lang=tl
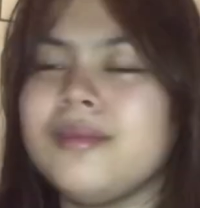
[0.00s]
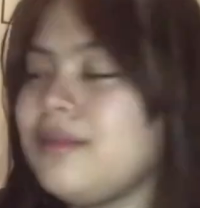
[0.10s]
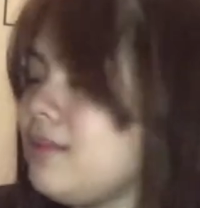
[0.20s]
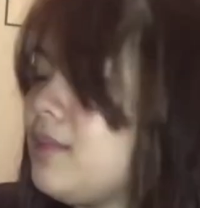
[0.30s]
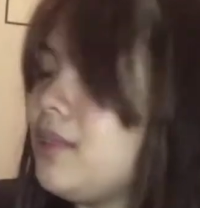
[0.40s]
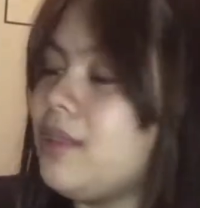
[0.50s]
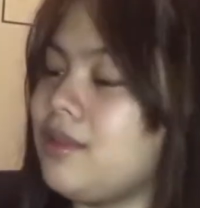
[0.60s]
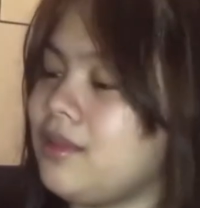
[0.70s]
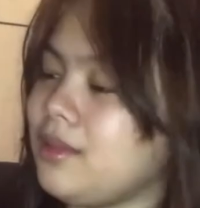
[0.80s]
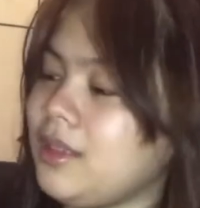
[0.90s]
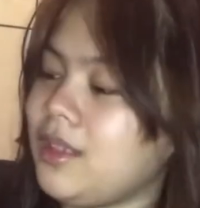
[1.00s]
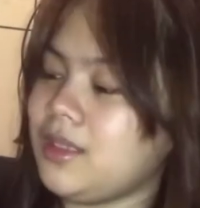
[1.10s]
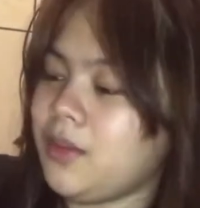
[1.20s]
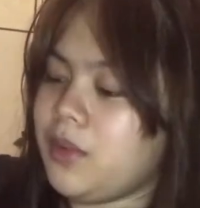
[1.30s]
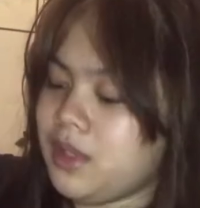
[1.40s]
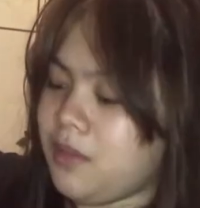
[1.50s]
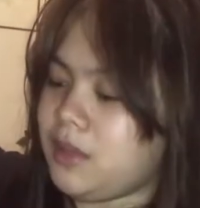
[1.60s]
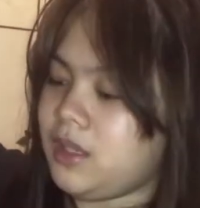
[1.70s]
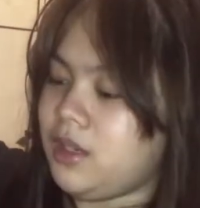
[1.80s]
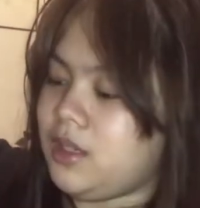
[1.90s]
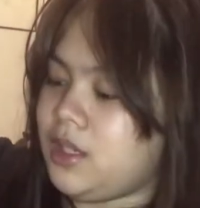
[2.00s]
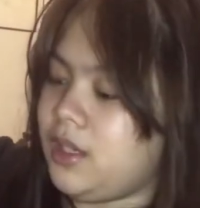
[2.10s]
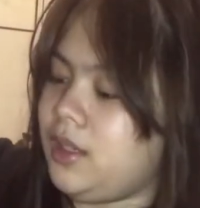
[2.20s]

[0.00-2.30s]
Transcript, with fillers: Ayun o. Oh. Ayan, sama-sama sila dyan.